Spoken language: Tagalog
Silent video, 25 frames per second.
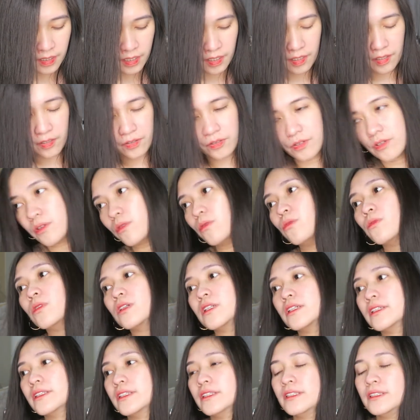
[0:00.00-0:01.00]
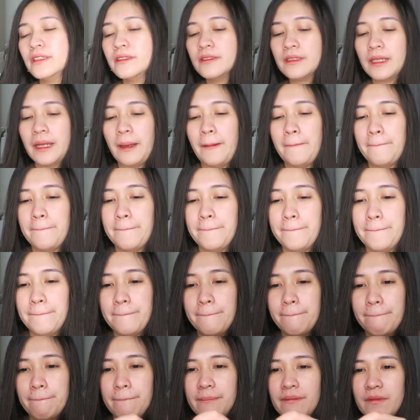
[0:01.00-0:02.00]
the other one,
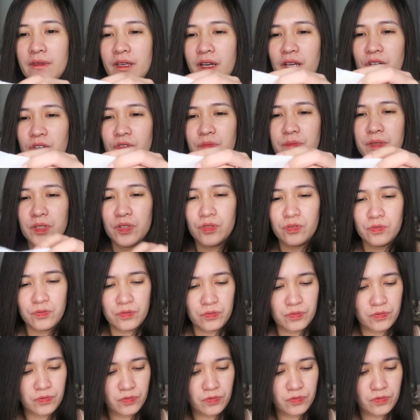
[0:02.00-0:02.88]
ano ba to?